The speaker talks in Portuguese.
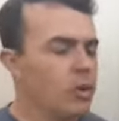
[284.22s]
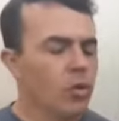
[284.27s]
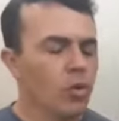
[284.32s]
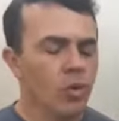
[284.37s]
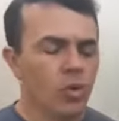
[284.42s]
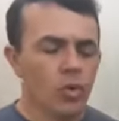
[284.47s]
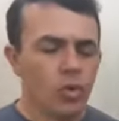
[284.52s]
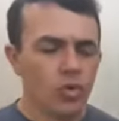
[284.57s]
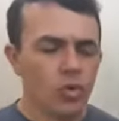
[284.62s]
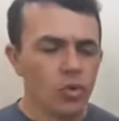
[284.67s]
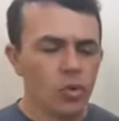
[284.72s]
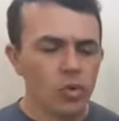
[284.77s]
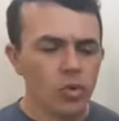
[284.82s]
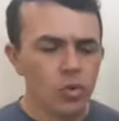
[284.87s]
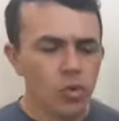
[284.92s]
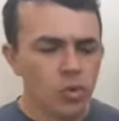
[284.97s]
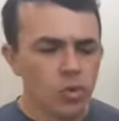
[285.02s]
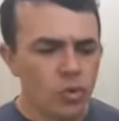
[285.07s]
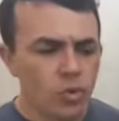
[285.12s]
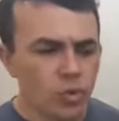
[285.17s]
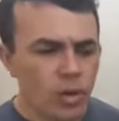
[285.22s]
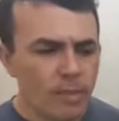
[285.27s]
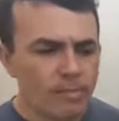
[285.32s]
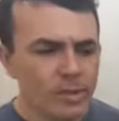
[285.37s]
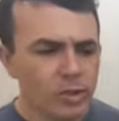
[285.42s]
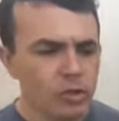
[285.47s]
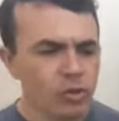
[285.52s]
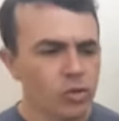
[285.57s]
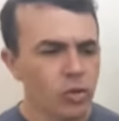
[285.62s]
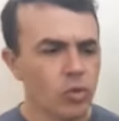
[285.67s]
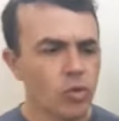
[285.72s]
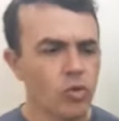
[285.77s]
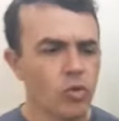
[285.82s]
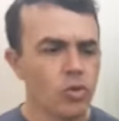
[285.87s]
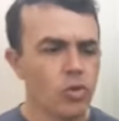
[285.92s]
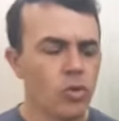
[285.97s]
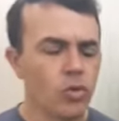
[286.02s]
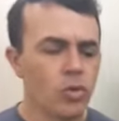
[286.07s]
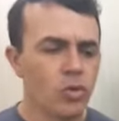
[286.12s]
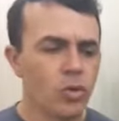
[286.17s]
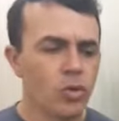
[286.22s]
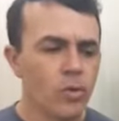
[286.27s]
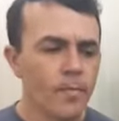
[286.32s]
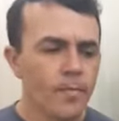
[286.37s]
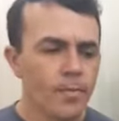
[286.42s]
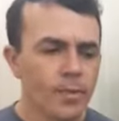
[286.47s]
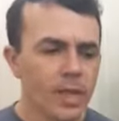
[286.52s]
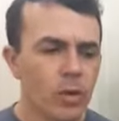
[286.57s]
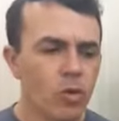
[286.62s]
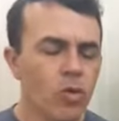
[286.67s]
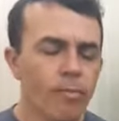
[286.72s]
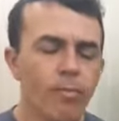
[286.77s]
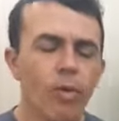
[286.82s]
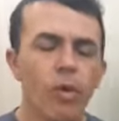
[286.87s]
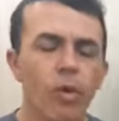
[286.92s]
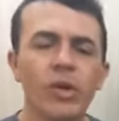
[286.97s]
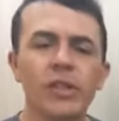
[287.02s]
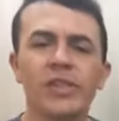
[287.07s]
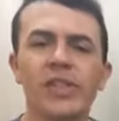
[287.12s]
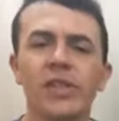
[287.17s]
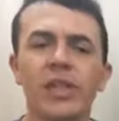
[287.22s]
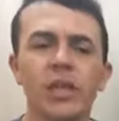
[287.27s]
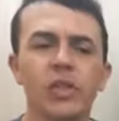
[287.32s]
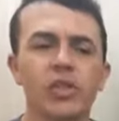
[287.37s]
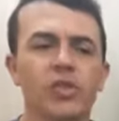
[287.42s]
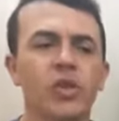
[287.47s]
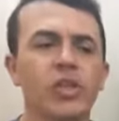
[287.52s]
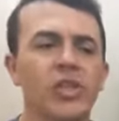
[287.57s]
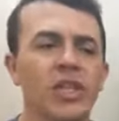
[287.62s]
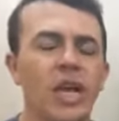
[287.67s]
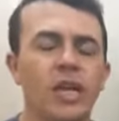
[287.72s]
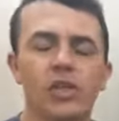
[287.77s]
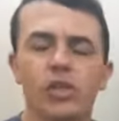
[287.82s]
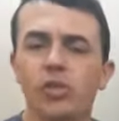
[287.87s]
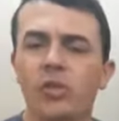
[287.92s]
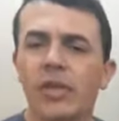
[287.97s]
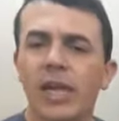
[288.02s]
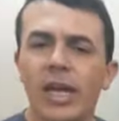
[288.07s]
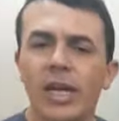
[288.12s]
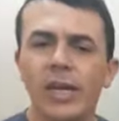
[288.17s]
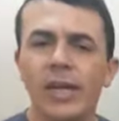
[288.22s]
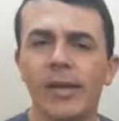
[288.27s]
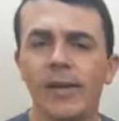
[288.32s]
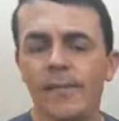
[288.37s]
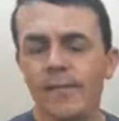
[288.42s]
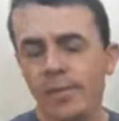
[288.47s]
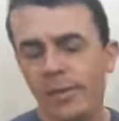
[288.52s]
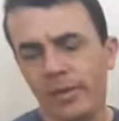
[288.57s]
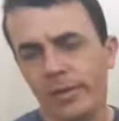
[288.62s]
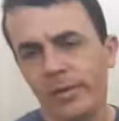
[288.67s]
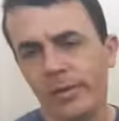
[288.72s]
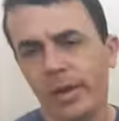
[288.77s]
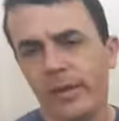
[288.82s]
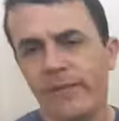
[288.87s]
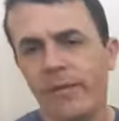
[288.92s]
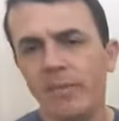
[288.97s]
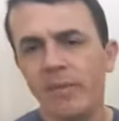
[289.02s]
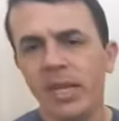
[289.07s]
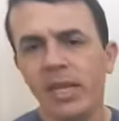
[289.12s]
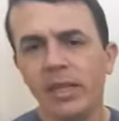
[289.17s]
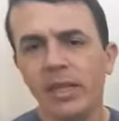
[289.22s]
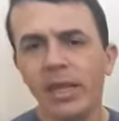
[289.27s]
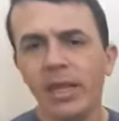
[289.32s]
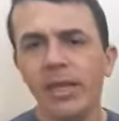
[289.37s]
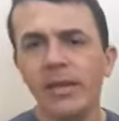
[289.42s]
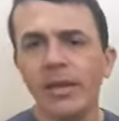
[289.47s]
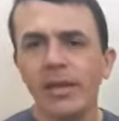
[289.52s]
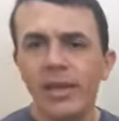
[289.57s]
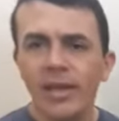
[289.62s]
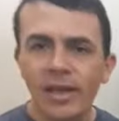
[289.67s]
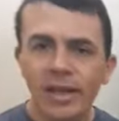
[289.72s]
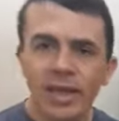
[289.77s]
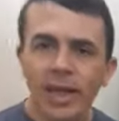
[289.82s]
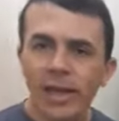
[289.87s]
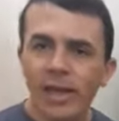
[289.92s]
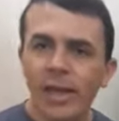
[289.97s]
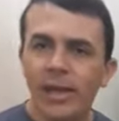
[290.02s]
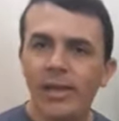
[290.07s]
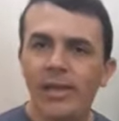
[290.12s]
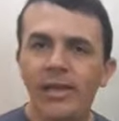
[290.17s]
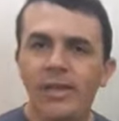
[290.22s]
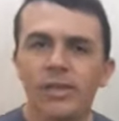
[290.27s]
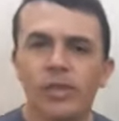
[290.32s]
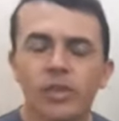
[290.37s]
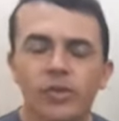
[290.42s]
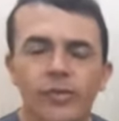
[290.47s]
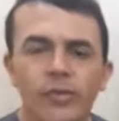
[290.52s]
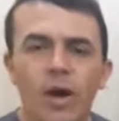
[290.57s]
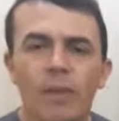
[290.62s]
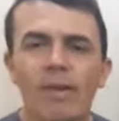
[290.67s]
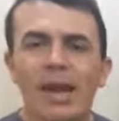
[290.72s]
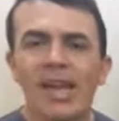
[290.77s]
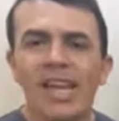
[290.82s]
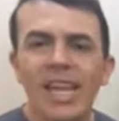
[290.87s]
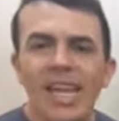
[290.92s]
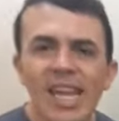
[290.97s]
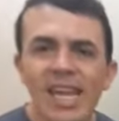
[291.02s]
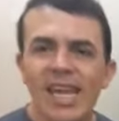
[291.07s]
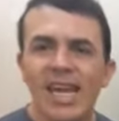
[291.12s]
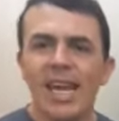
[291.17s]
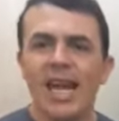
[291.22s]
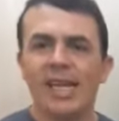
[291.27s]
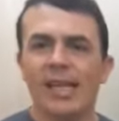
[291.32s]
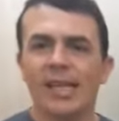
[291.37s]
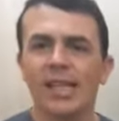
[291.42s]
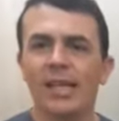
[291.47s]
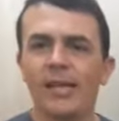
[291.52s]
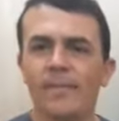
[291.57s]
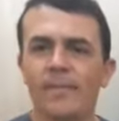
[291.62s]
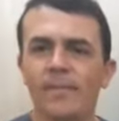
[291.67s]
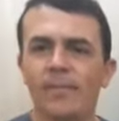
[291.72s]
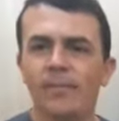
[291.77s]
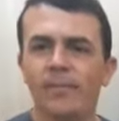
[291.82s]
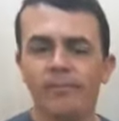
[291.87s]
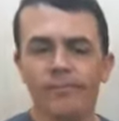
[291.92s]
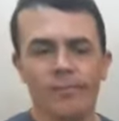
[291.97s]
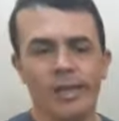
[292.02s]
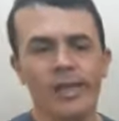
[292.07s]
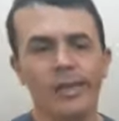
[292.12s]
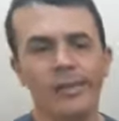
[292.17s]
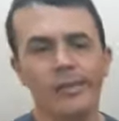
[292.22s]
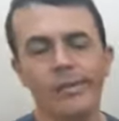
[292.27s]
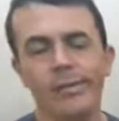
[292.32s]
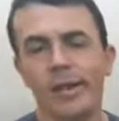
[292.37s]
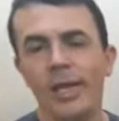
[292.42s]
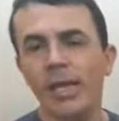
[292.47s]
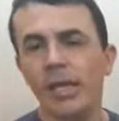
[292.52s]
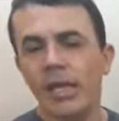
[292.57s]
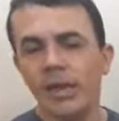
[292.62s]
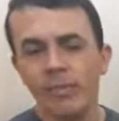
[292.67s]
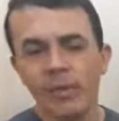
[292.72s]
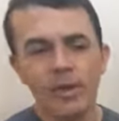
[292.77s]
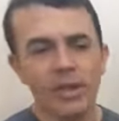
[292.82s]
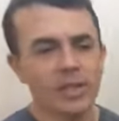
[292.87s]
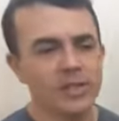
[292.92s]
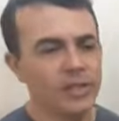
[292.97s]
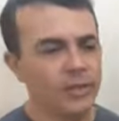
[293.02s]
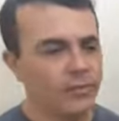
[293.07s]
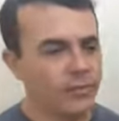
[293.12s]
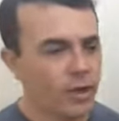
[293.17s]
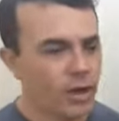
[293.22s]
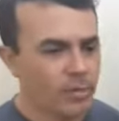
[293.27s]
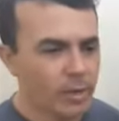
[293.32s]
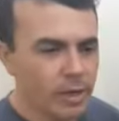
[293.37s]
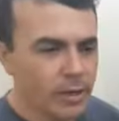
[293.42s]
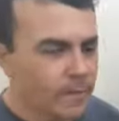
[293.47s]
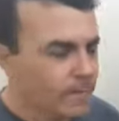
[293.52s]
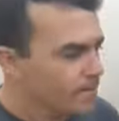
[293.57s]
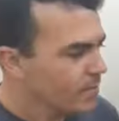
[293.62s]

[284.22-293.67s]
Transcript: com, com a pessoa com, né, com boas intenções ajudar, né? A família dele e ele aí de forma ingrata, né? Retribuindo dessa forma aí.